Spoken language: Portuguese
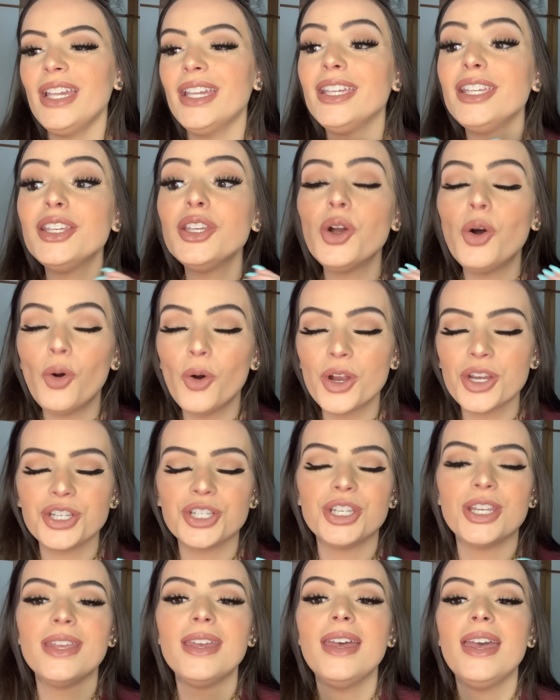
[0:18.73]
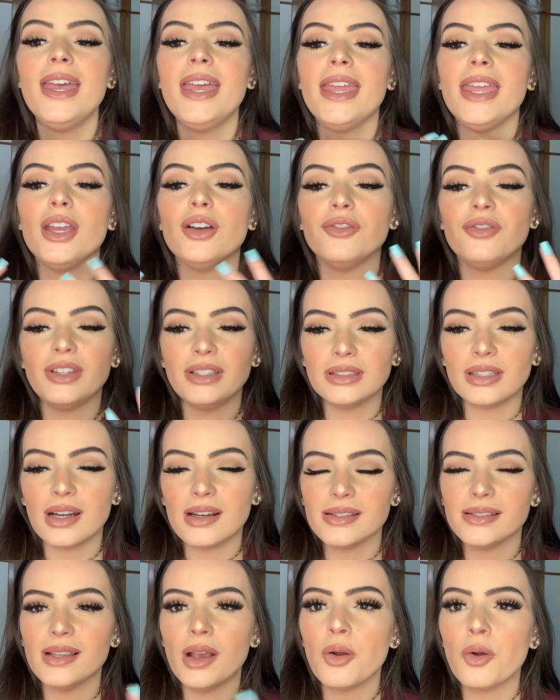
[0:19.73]
E hoje eu vim
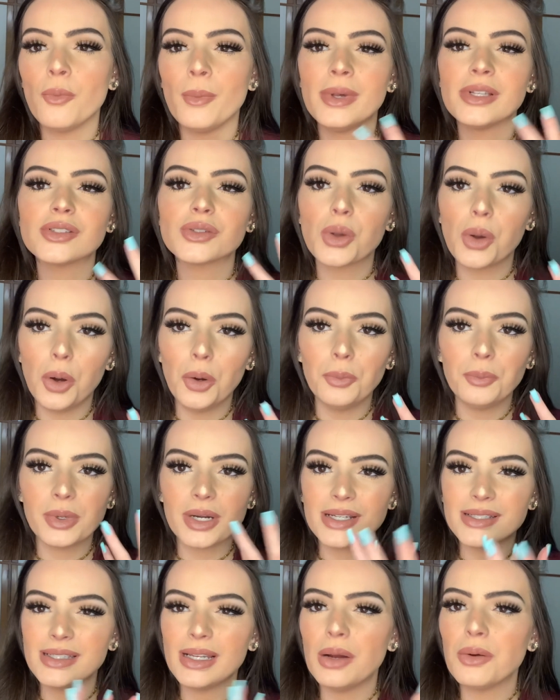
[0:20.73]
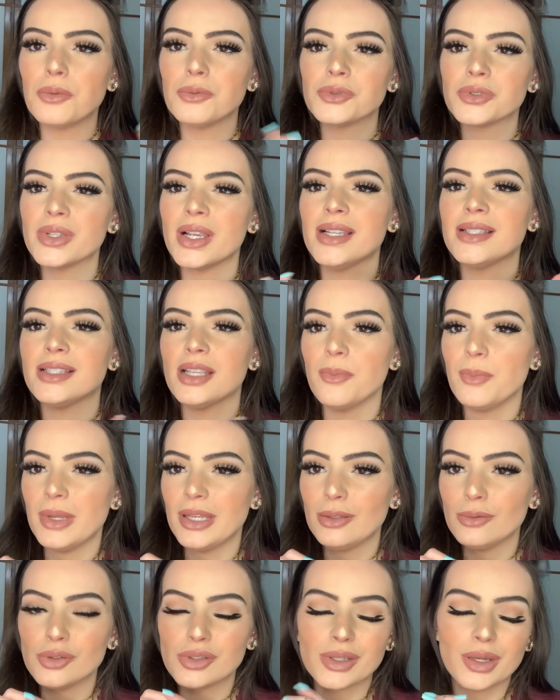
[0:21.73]
trazer algumas compras e alguns
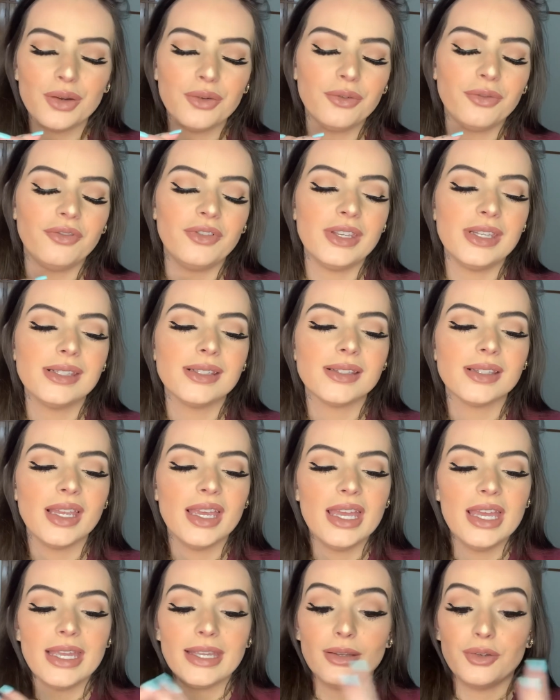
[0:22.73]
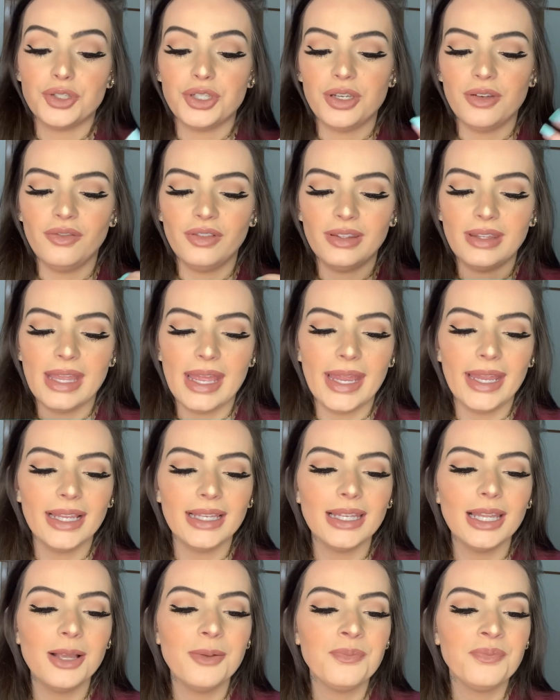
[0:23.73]
recebidos que eu fiz, que eu tive
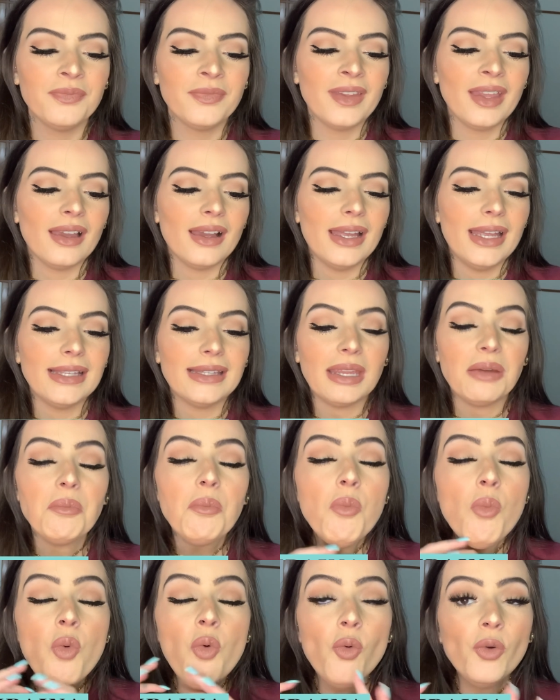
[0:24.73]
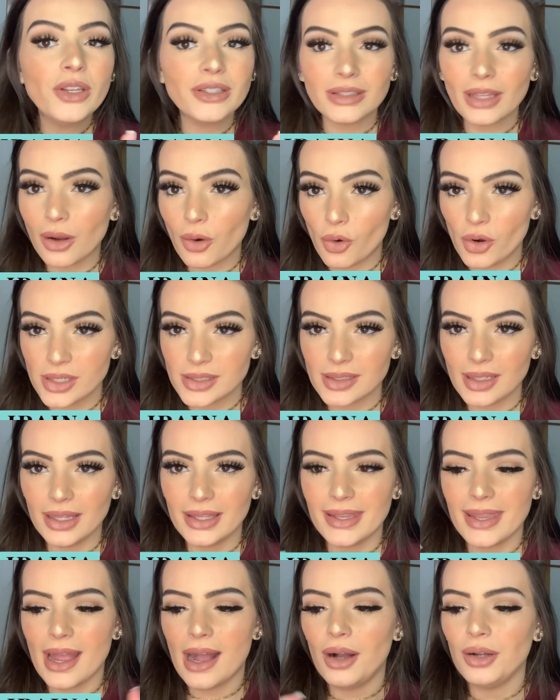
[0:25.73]
dela. É, tem muita coisa
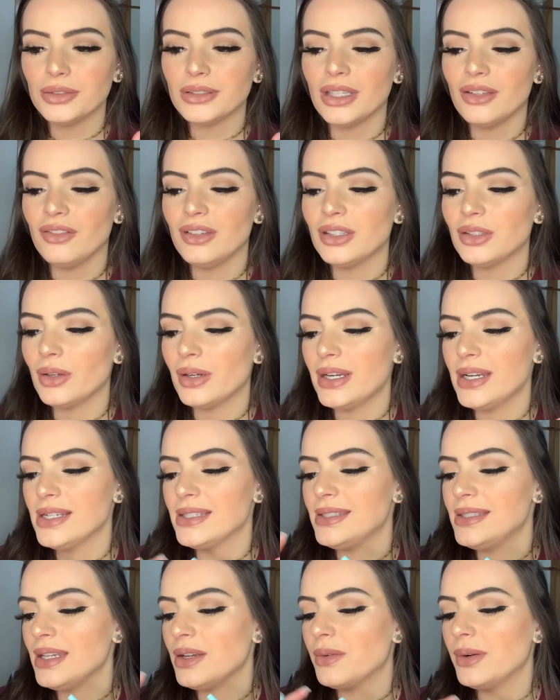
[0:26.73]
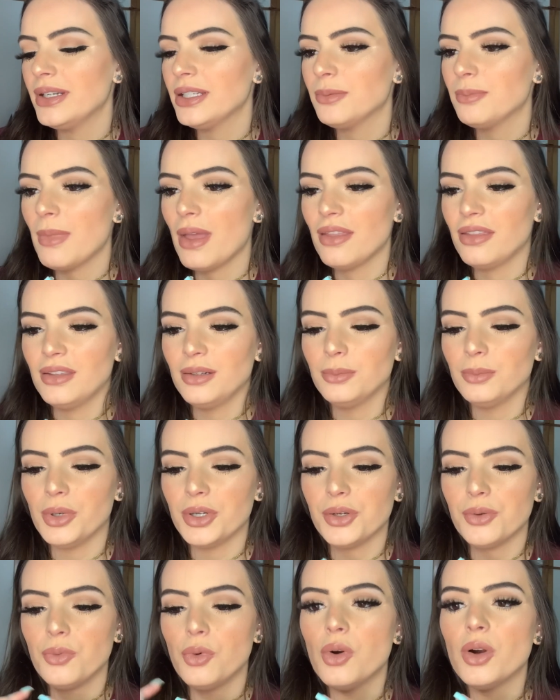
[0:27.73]
legal, tem Victoria's Secret, Bath and
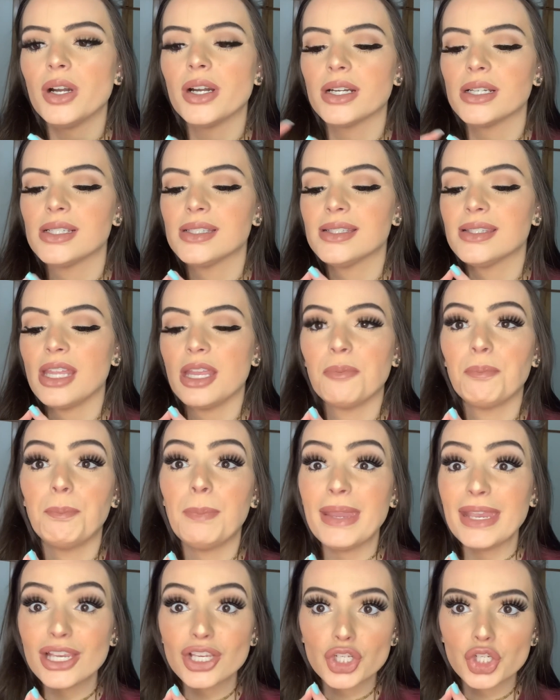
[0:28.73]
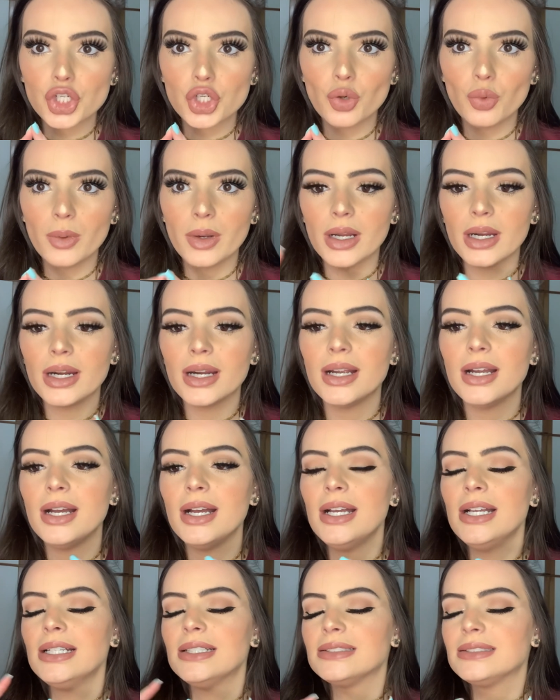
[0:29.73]
Body Works, tem Pink Sugar,
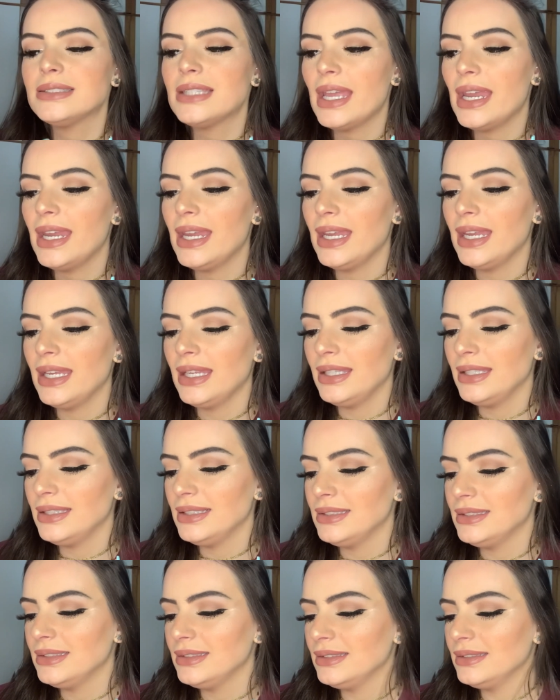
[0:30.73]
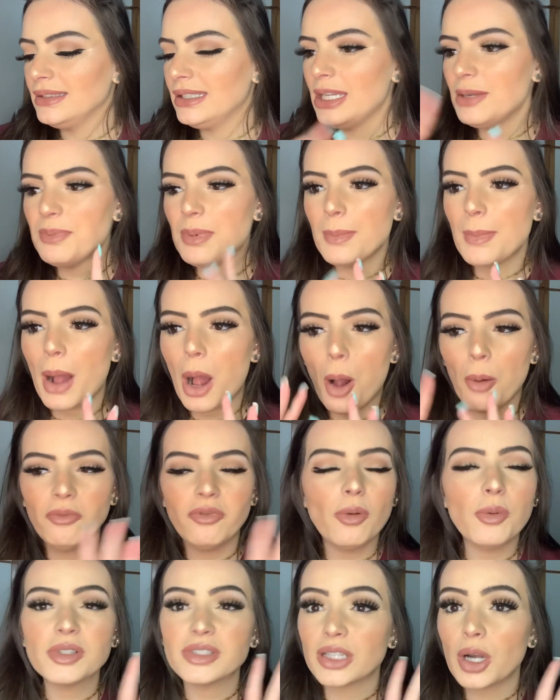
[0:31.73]
tem lip balm.
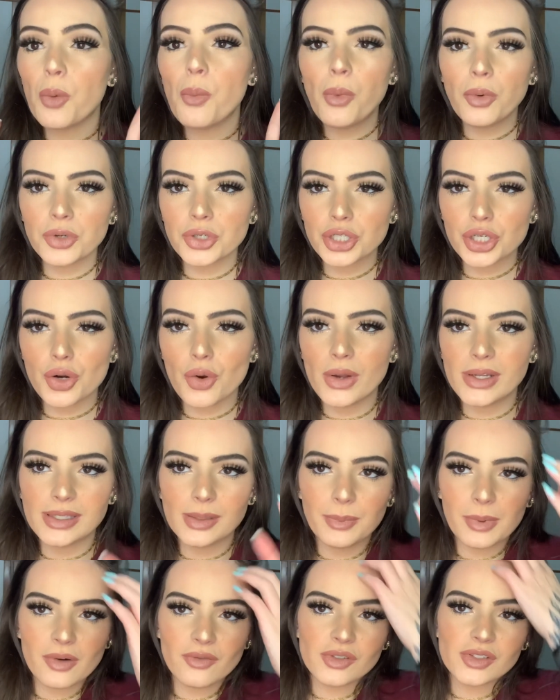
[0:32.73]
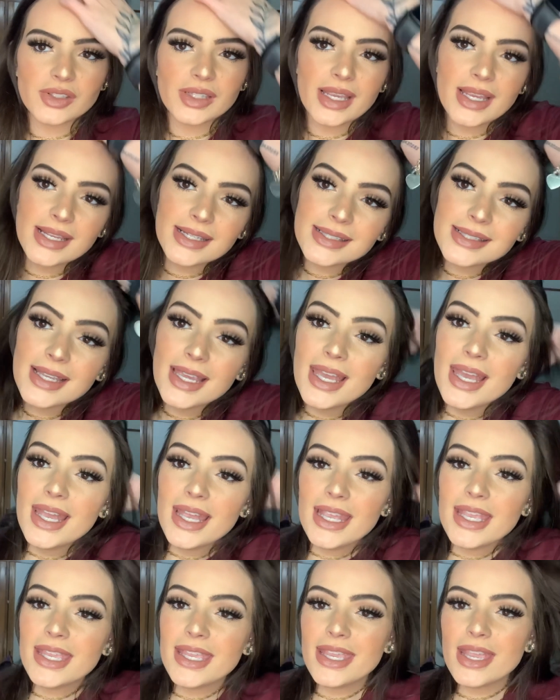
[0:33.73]
Vou mostrar um monte de coisa pra vocês.
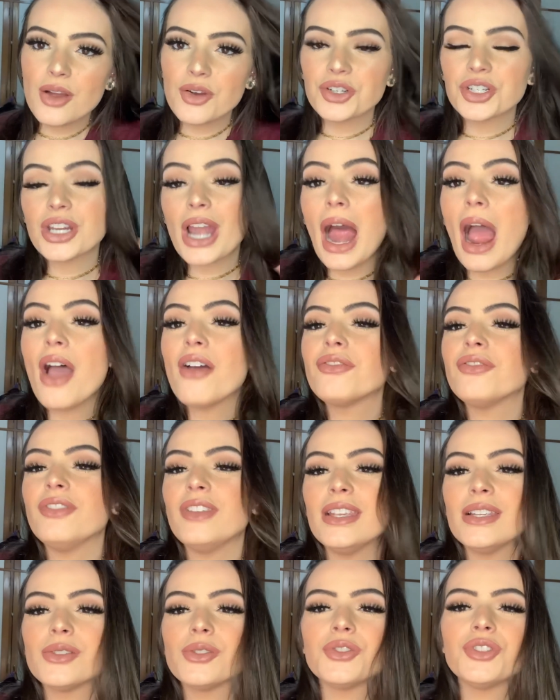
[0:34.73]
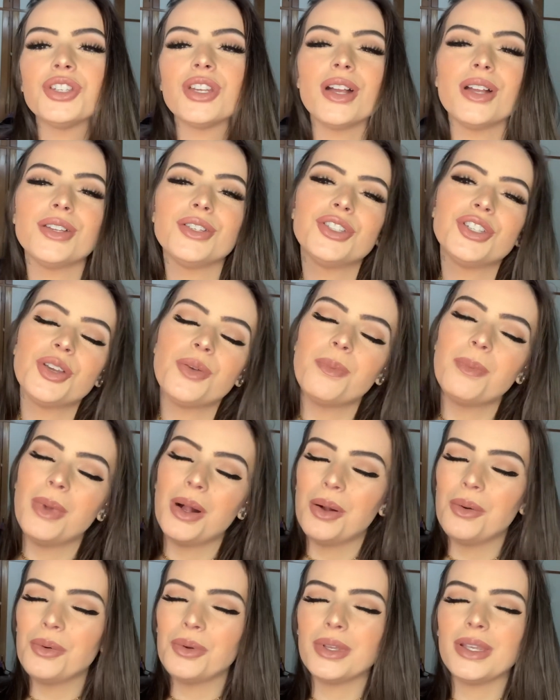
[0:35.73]
E eu já aviso de
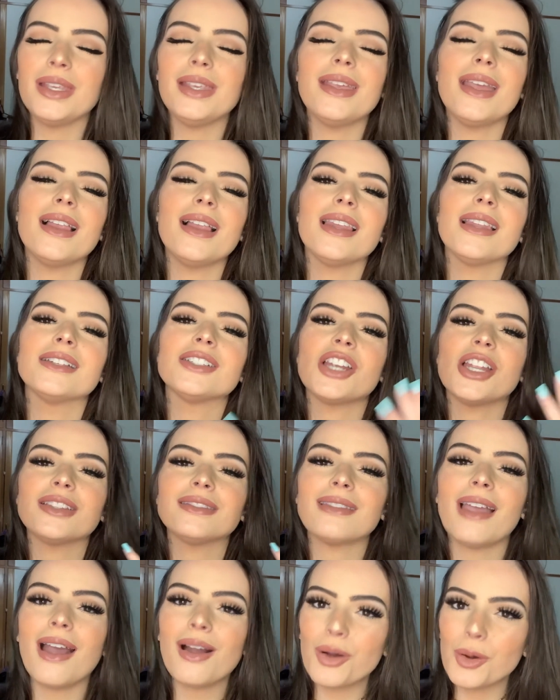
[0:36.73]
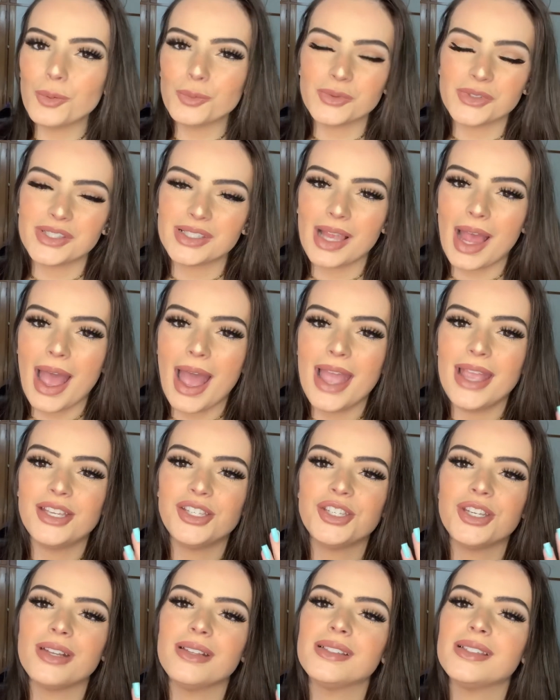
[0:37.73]
antemão que ela já tá com
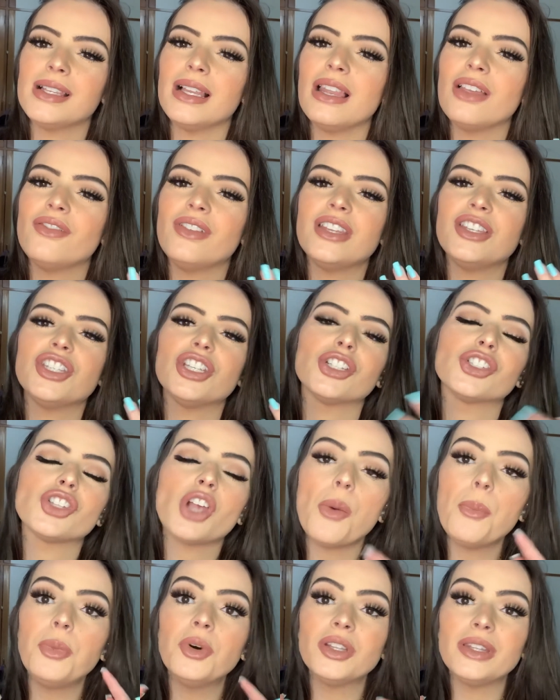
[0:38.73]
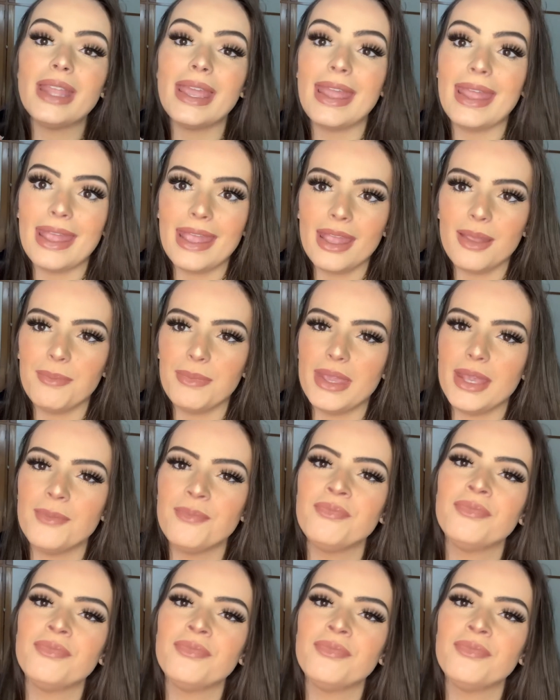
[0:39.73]
site. Antes ela vendia só por DM.